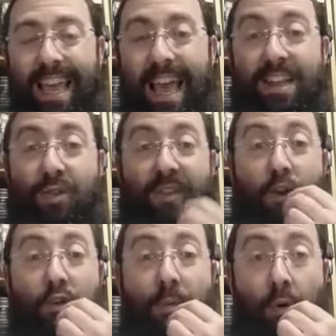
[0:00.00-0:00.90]
Elles sont avec
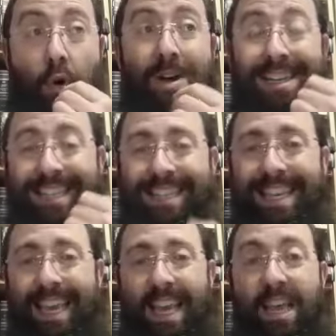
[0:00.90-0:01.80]
le mot
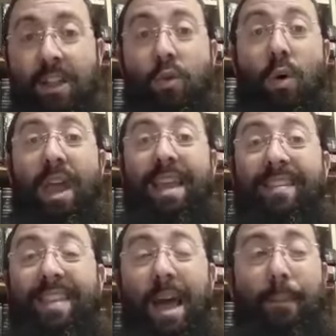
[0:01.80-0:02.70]
Z. Donc
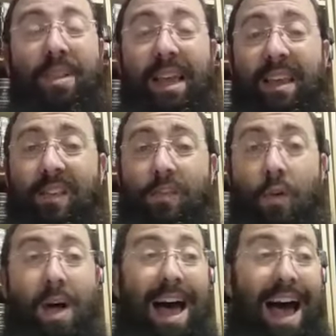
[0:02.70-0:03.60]
Esther pose la
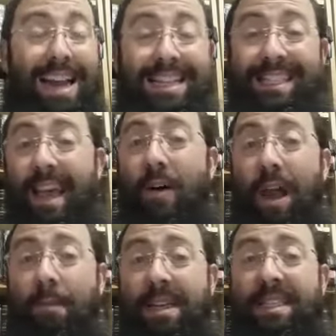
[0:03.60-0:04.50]
question al zé
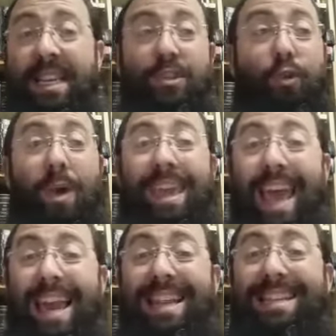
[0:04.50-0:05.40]
al mazé sur
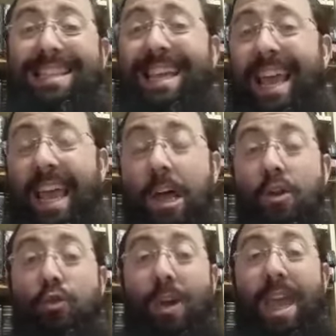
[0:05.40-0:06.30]
quel Z
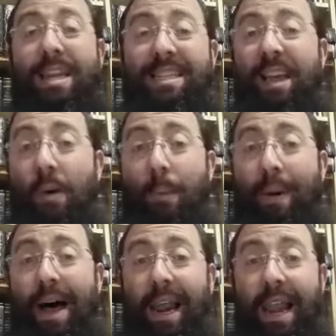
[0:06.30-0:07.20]
De quel zé on
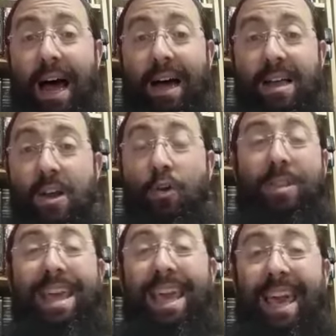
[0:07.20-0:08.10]
parle là Le
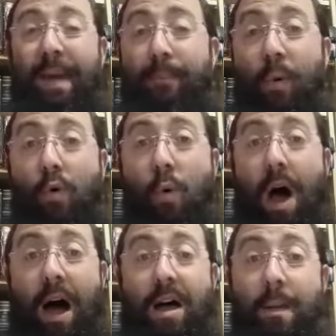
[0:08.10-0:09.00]
décret
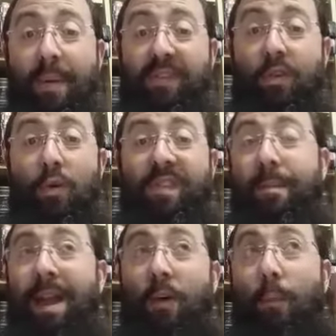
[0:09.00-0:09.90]
pourquoi Parce qu'on s'est
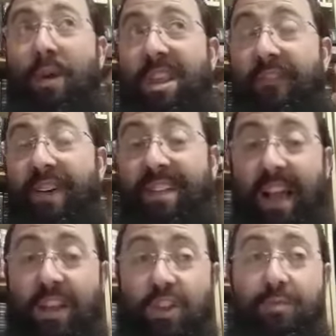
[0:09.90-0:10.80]
mal comporté face à
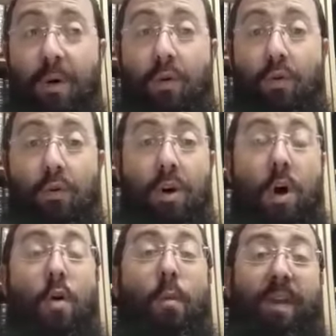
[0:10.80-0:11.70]
Kadosh Baruch
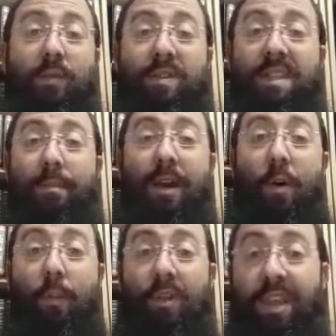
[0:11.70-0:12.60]
ou parce qu'on s'est mal
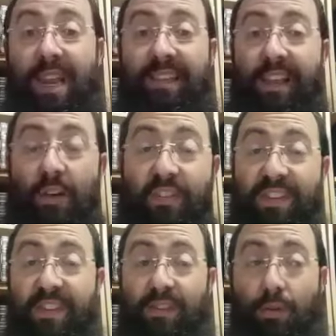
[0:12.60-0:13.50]
comporté les uns en face
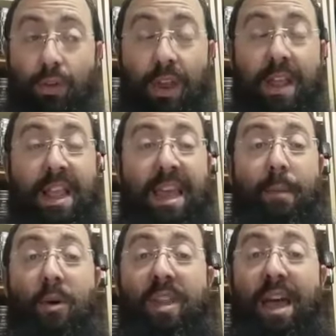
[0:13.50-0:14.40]
des autres Et
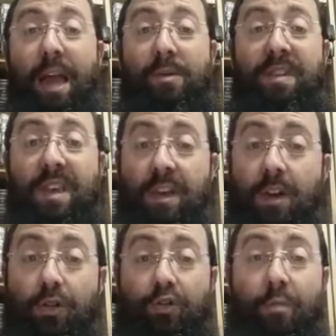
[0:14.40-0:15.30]
Mordechai lui dit
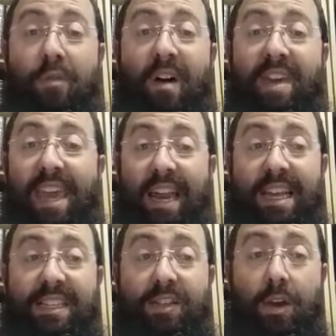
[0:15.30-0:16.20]
tu me vois avec un
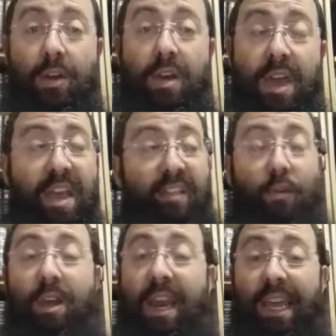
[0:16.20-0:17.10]
linceuil. Est-ce que
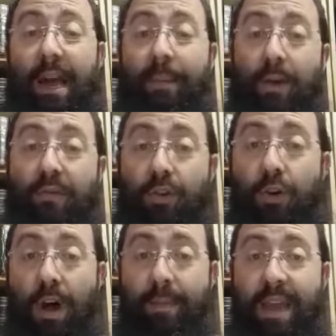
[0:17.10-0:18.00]
quelqu'un après le
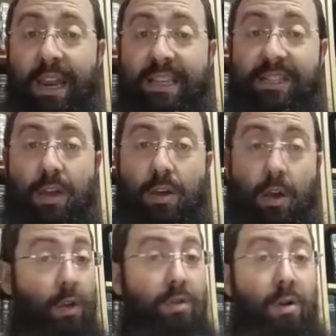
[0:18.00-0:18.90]
Vaudor a mis un linceuil
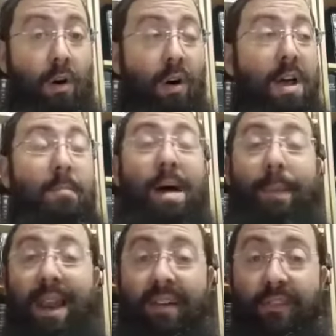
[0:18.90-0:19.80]
Non. Mais
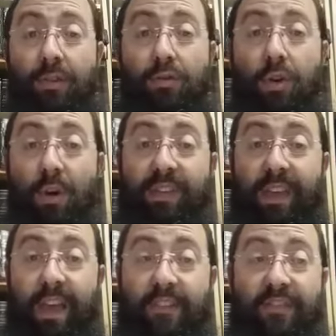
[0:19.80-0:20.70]
après la vente de
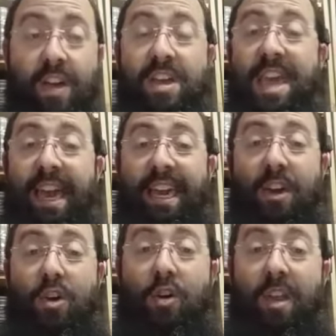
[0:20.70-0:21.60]
Yosef, il y a écrit
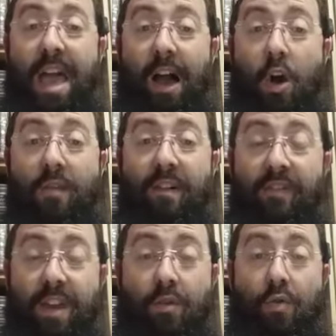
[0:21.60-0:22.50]
que Yaakov
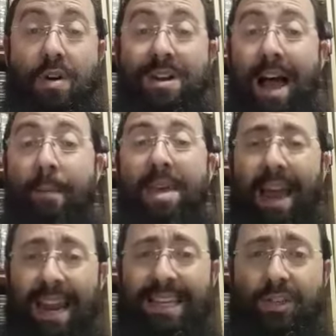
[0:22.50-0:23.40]
Avinu a mis un
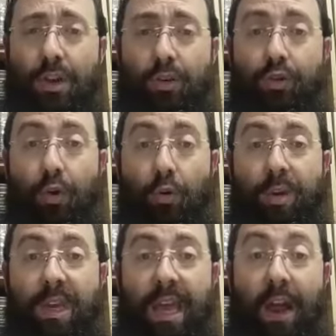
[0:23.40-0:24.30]
linceuil sur
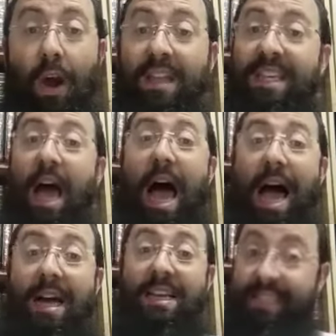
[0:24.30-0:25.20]
lui. Alors elle dit,
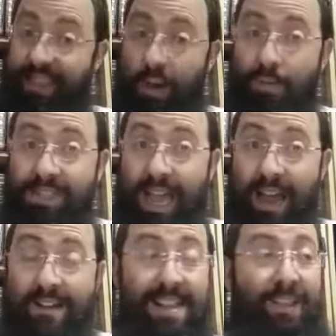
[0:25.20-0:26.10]
ah, c'est comme
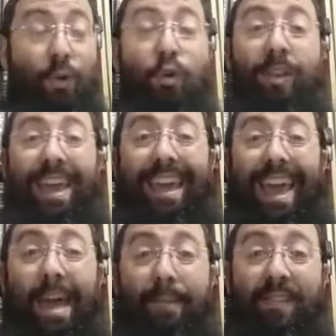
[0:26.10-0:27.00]
ça. Donc le
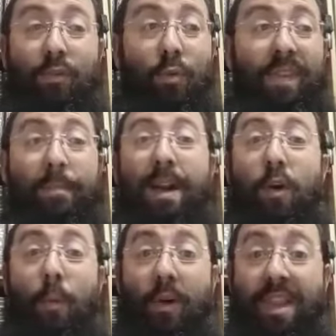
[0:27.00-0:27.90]
décret est parce qu'on s'est mal
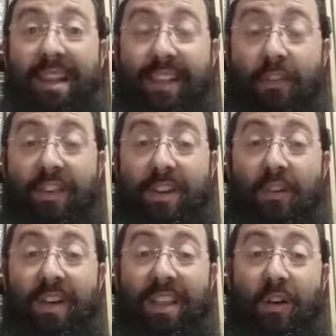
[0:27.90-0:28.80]
comporté les uns
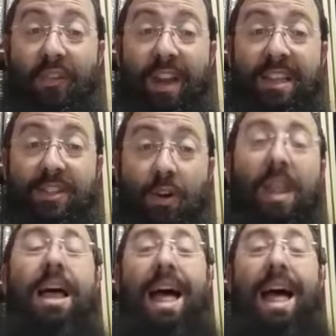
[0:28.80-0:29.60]
envers les autres.